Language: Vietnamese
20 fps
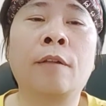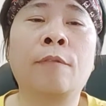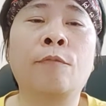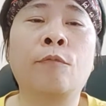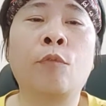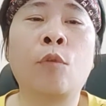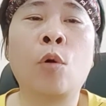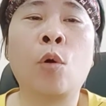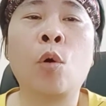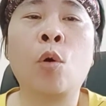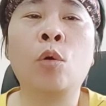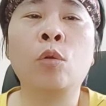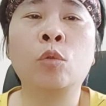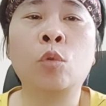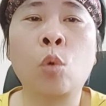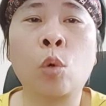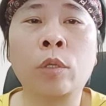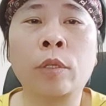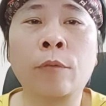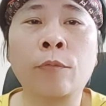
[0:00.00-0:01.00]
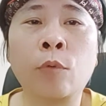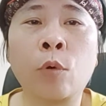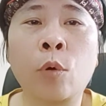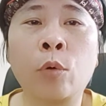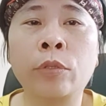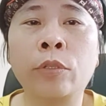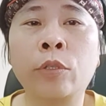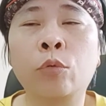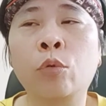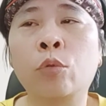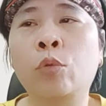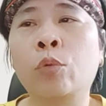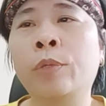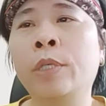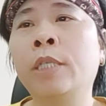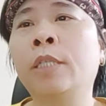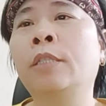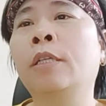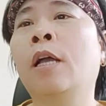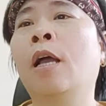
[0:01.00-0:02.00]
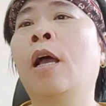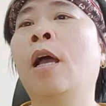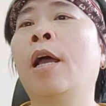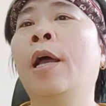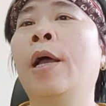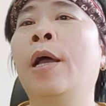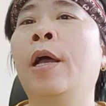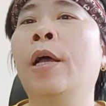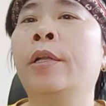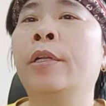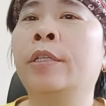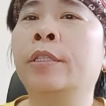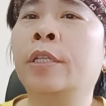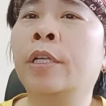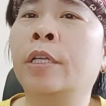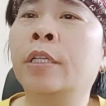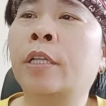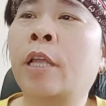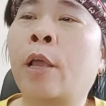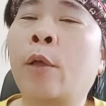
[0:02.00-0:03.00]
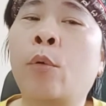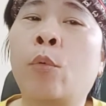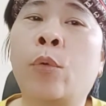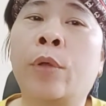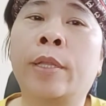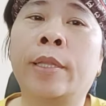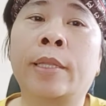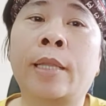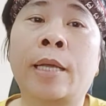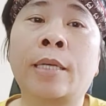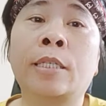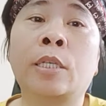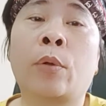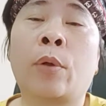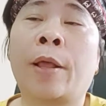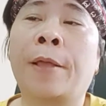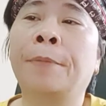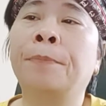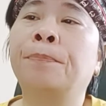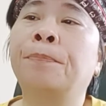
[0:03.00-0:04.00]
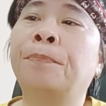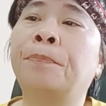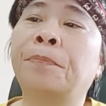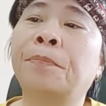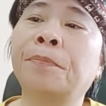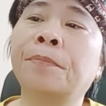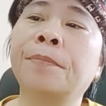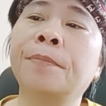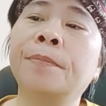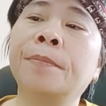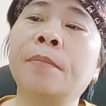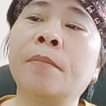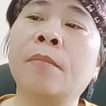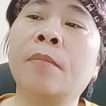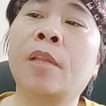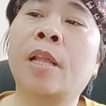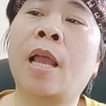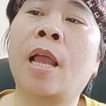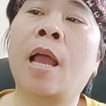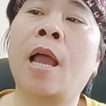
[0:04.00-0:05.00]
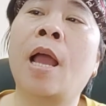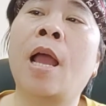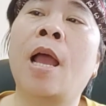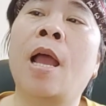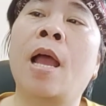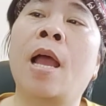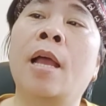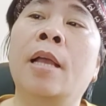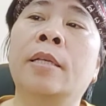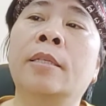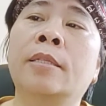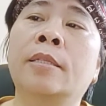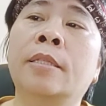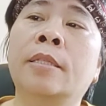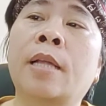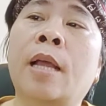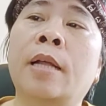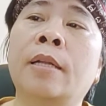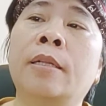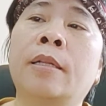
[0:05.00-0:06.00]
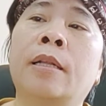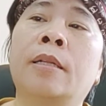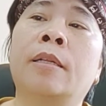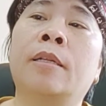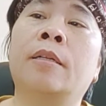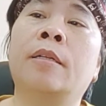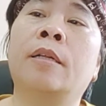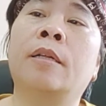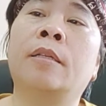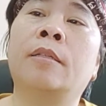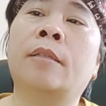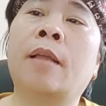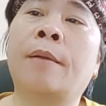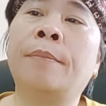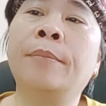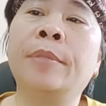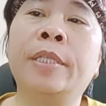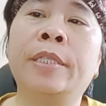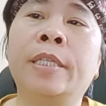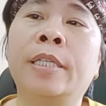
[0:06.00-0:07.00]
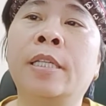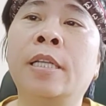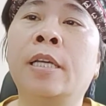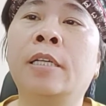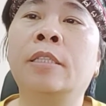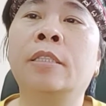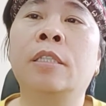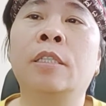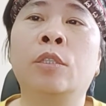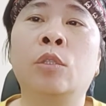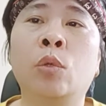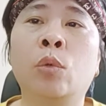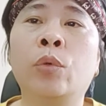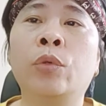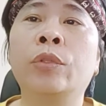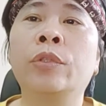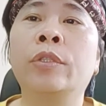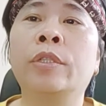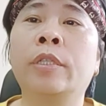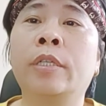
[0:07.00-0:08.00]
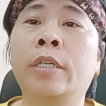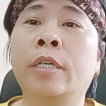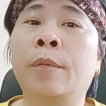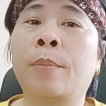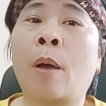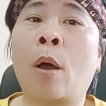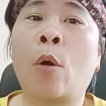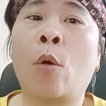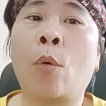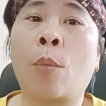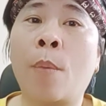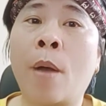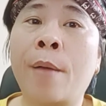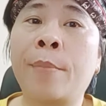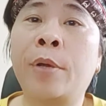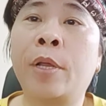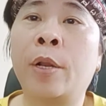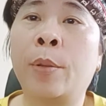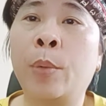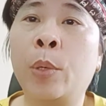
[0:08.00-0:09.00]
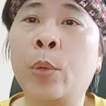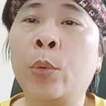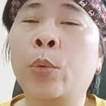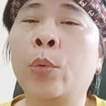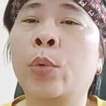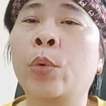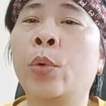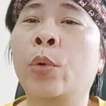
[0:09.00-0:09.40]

thành phố thuộc thành phố trực thuộc Trung ương được thực hiện theo nguyên tắc sau đây. A. Thị xã có từ 80.000 dân trở xuống được bầu 30 đại biểu.